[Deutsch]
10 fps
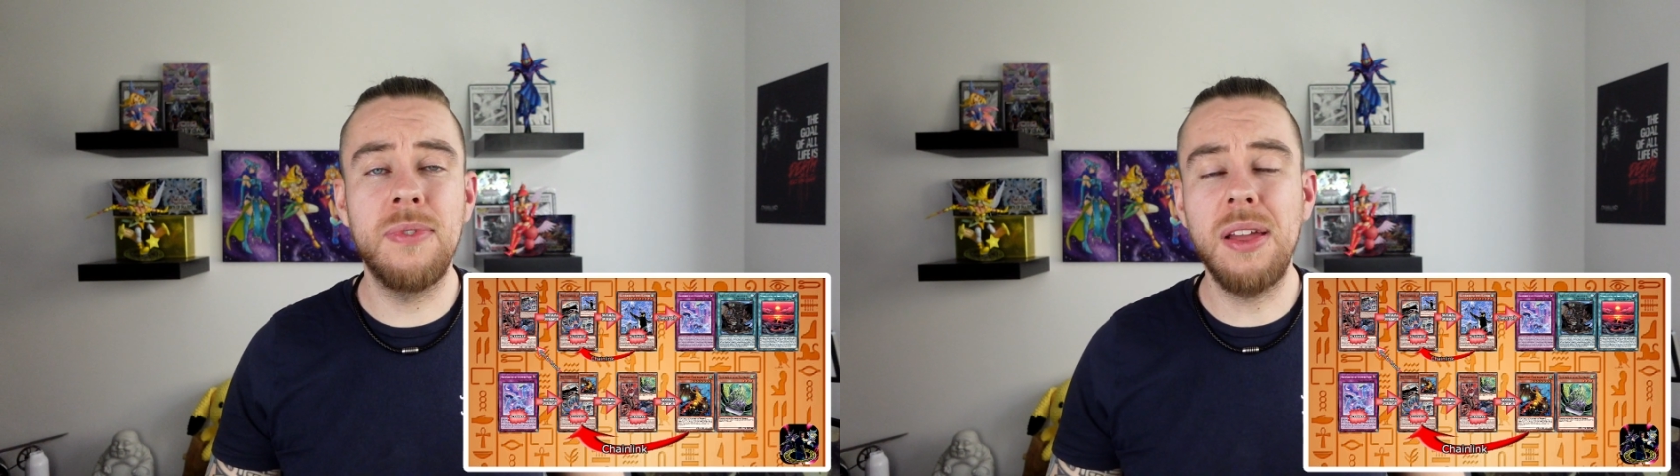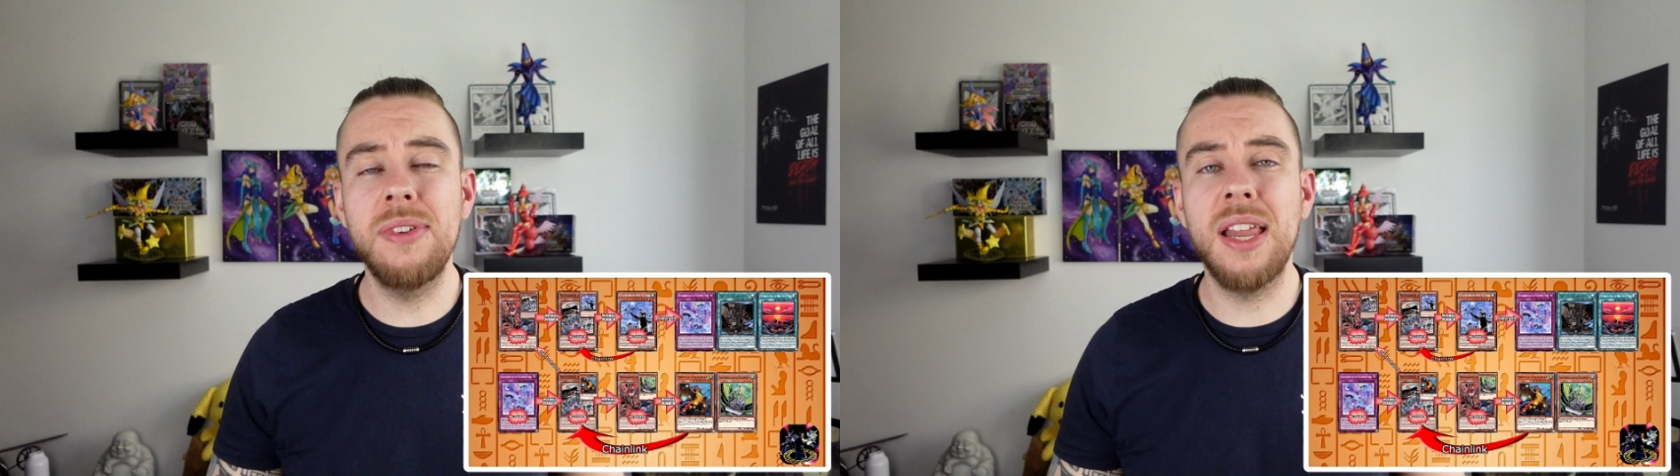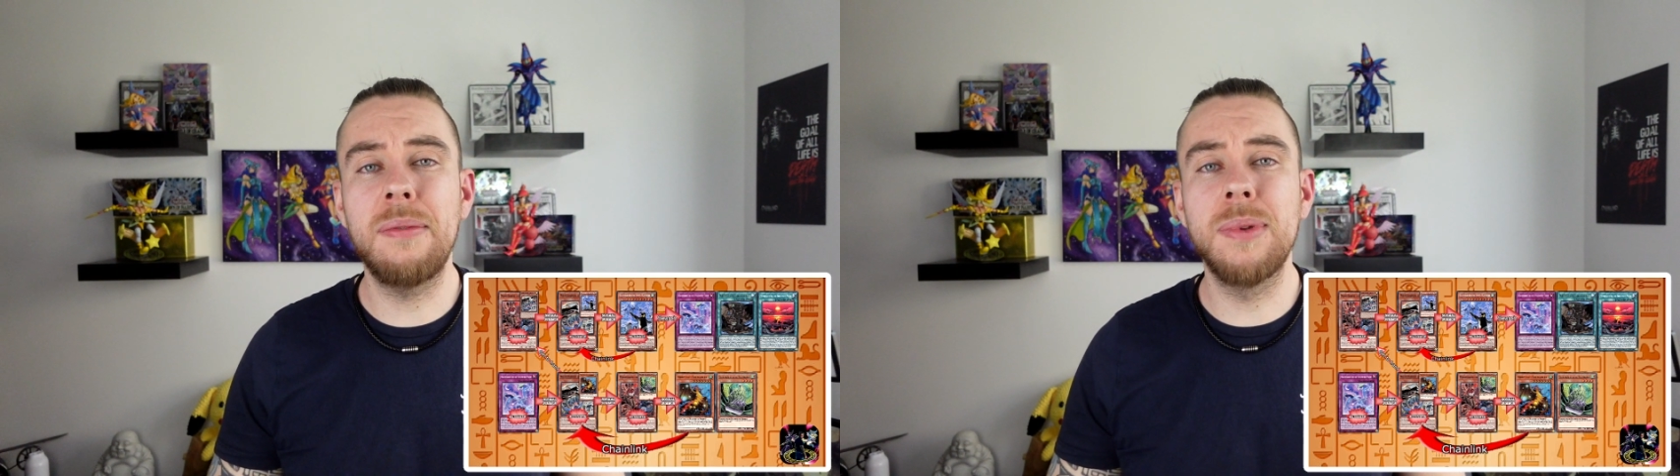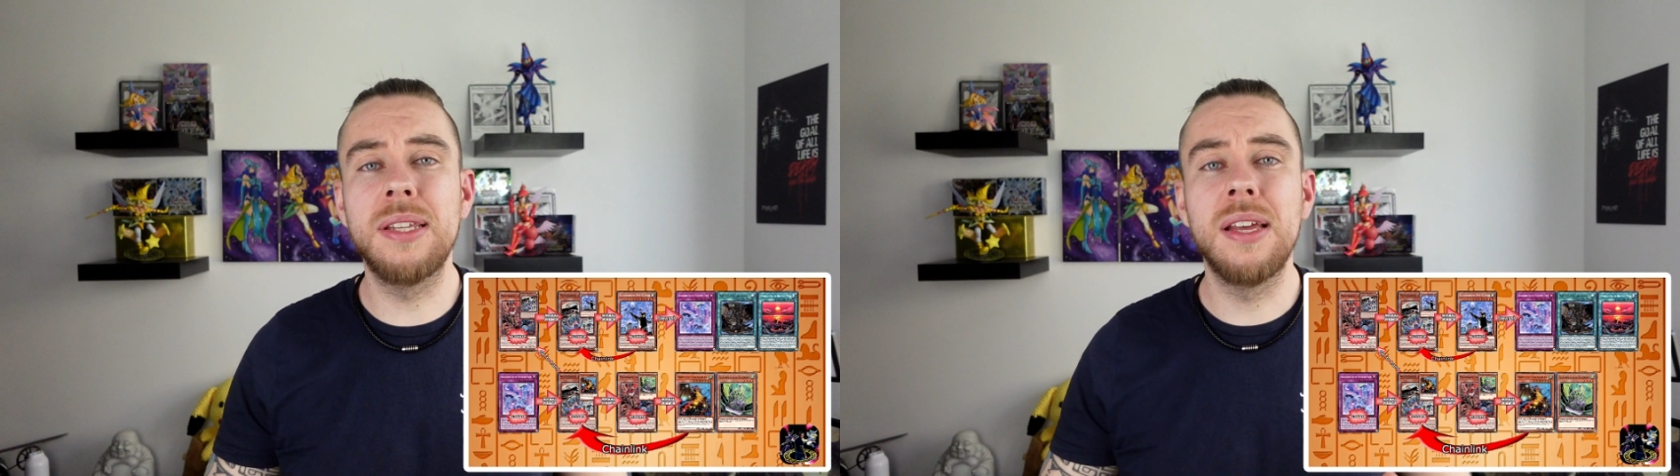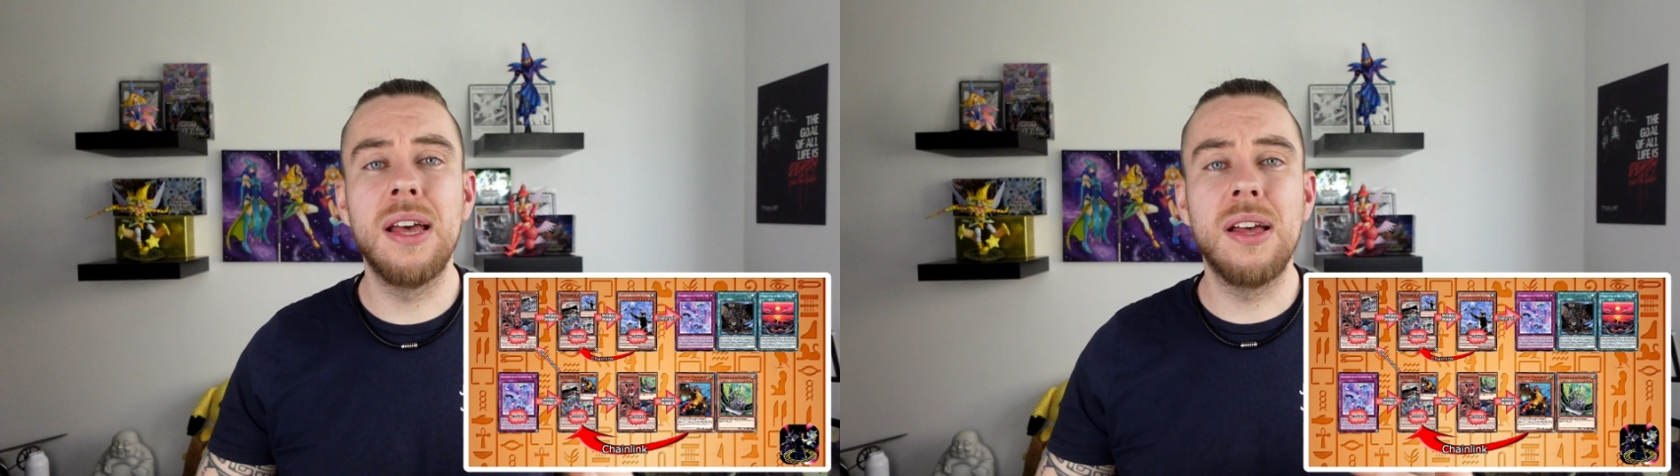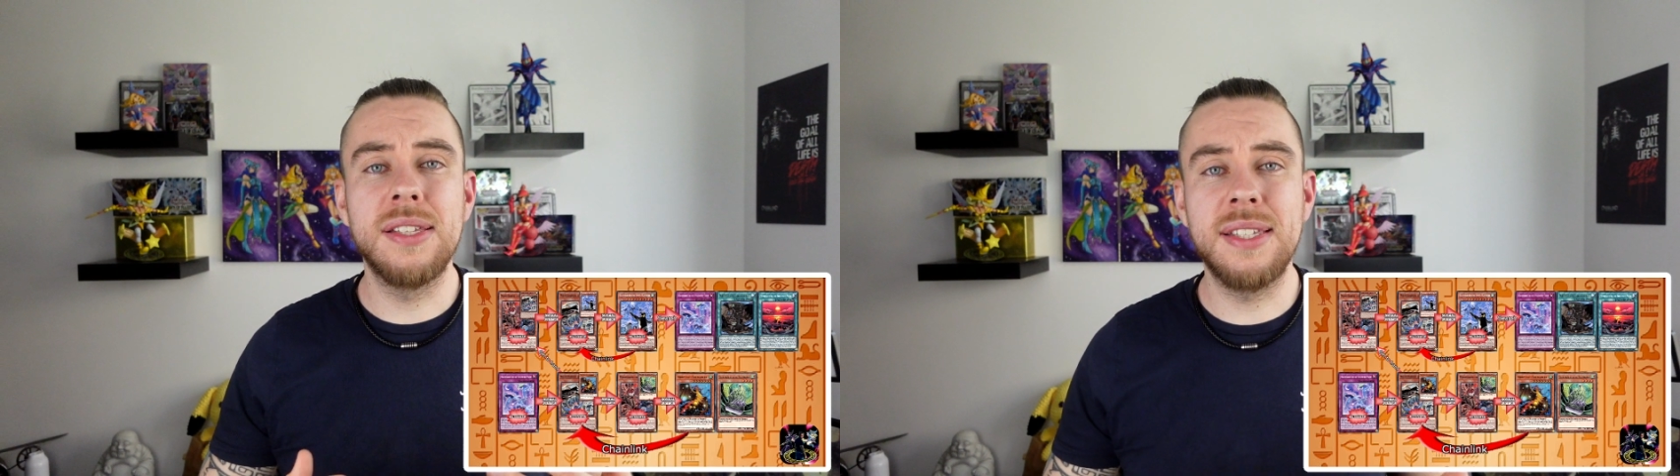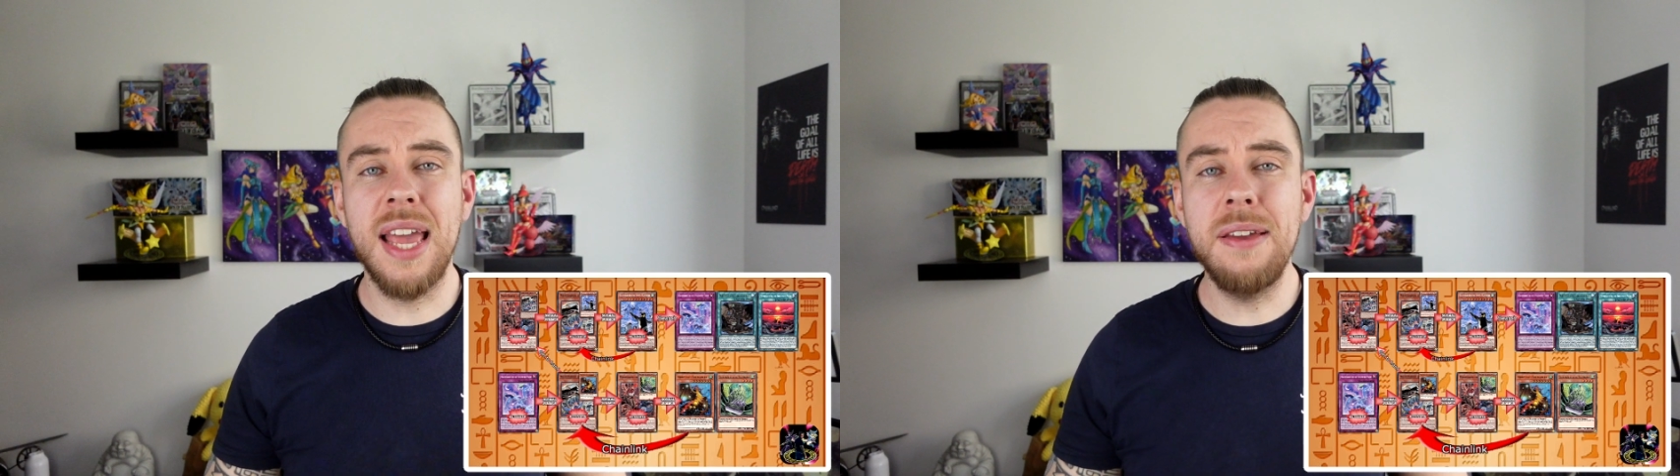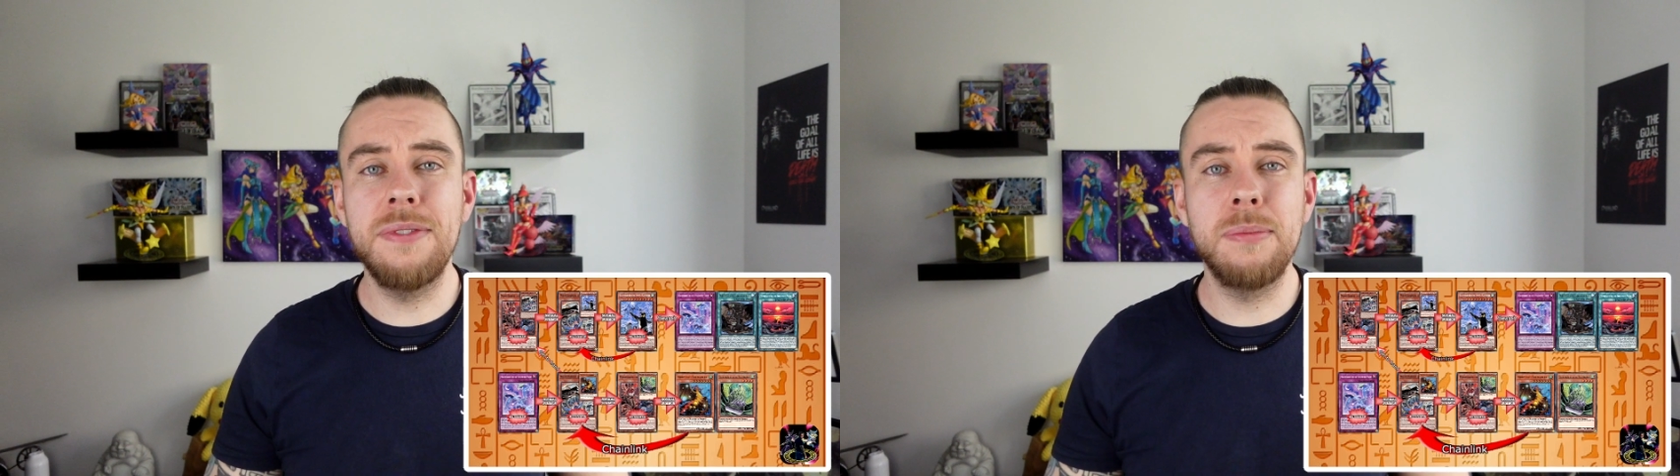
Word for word: weil wir damit safe